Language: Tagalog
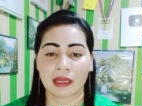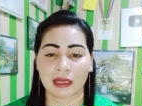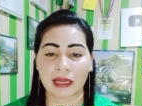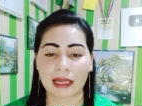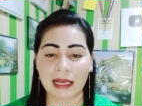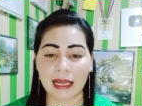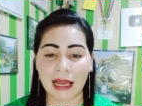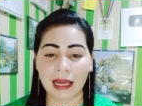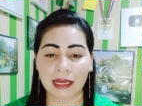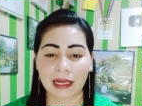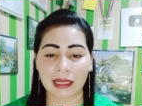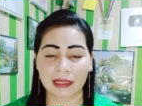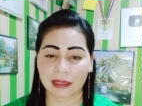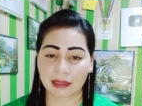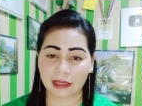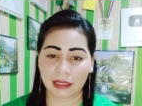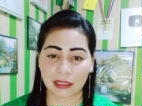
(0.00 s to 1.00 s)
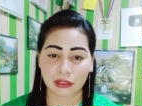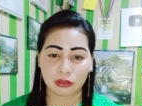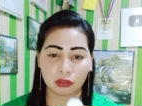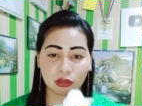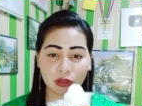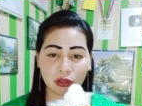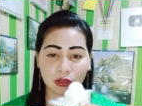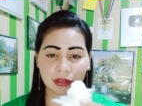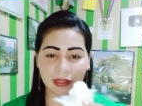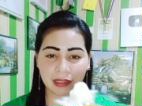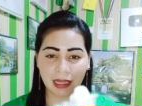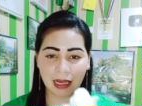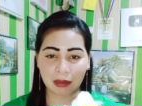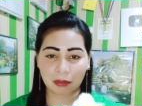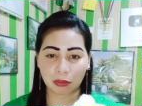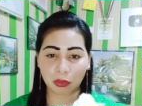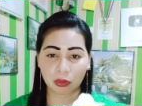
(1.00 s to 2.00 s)
kailangan natin dito
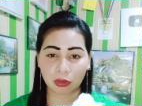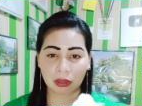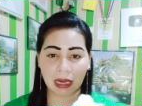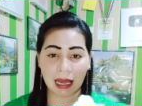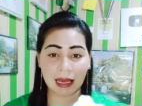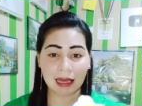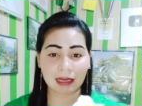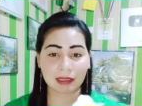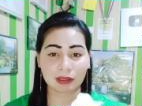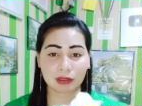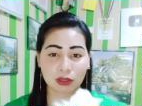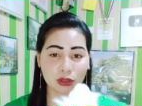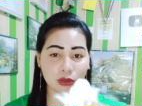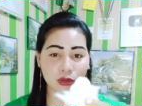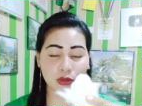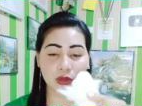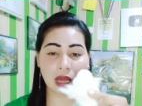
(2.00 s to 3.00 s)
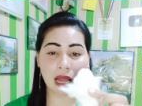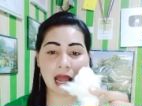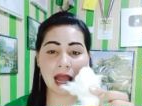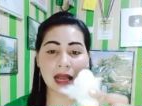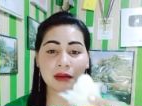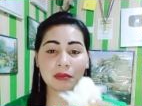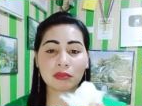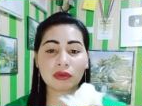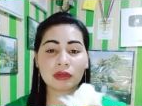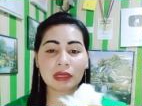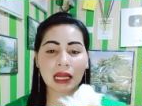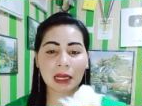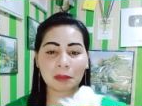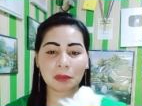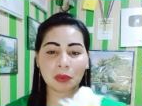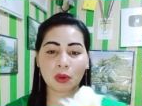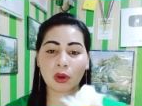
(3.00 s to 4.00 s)
ng bulak. So, ang
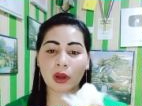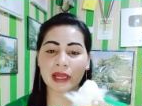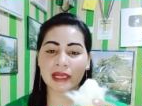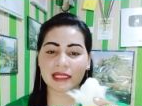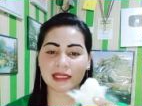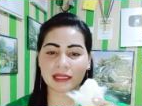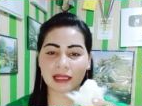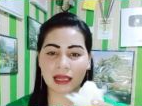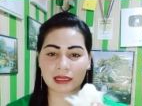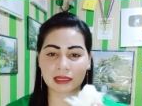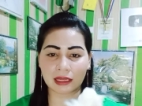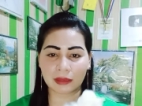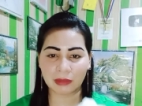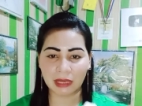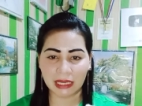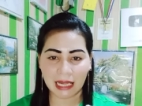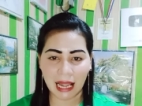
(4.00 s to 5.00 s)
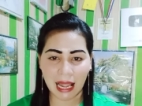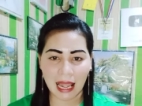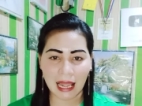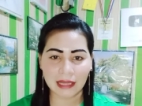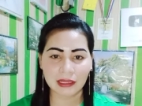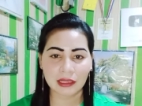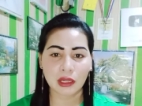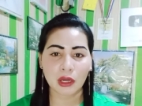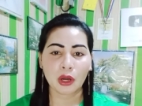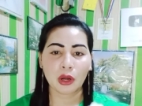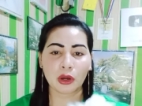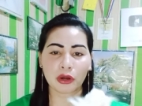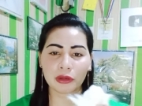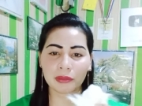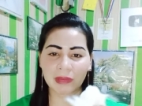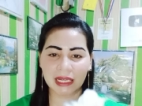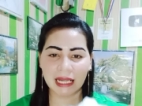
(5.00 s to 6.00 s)
bulak po ay isa sa magaan
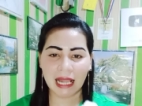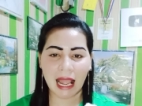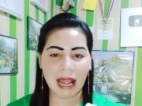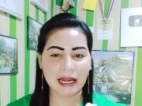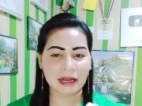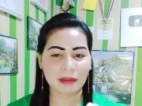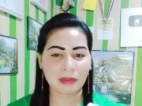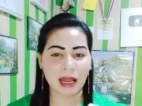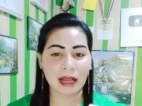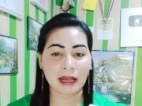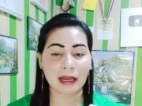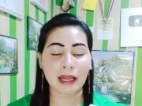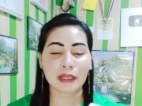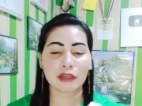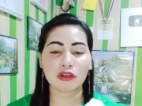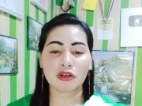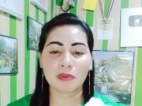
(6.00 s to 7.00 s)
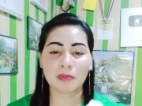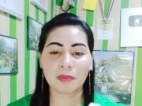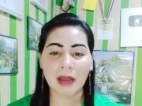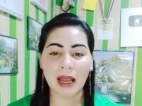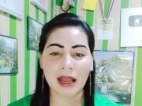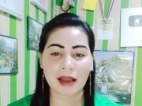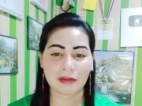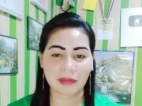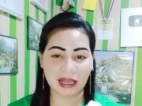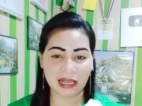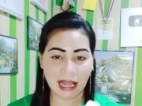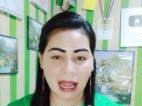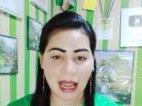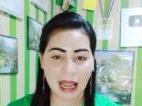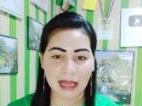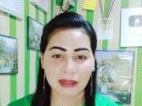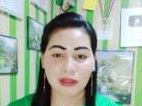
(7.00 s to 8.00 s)
or magaan na bagay upang
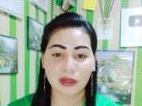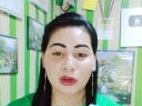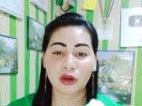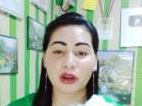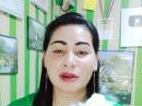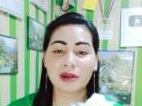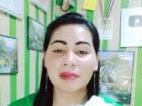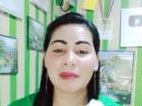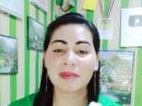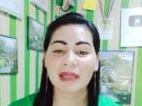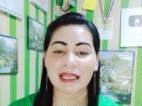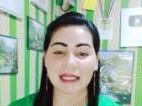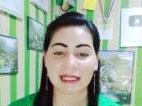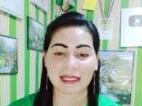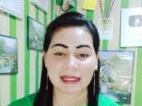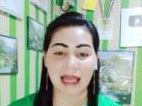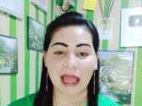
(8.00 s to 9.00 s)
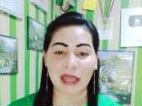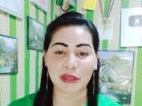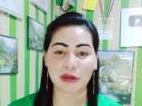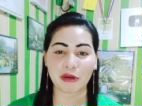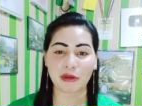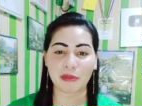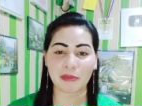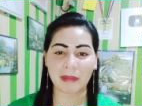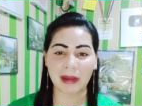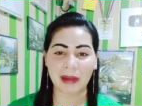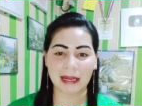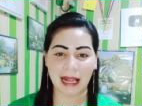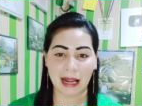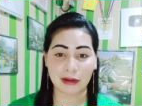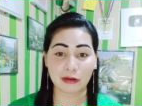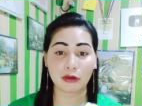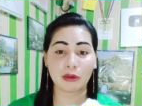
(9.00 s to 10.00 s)
magaan or mabilis tayong
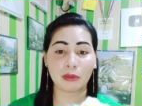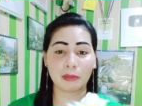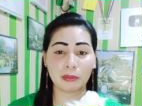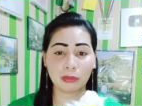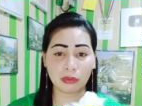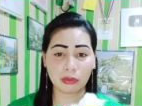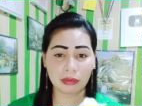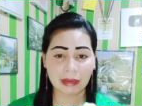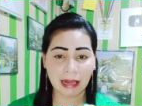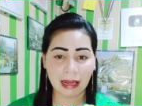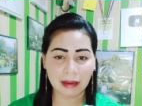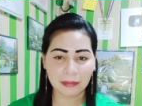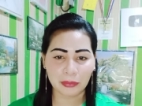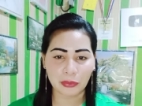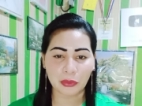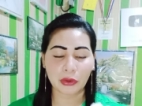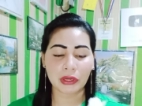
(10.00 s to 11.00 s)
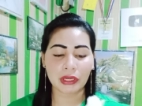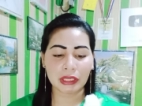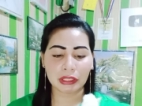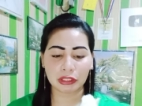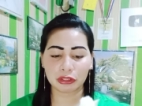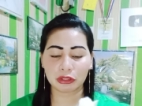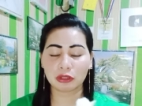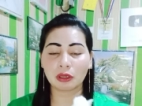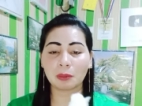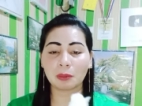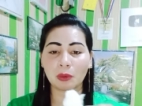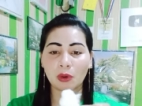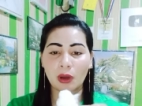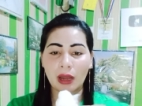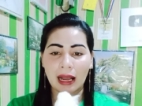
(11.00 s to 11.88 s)
manalo. Bulak po. Ito po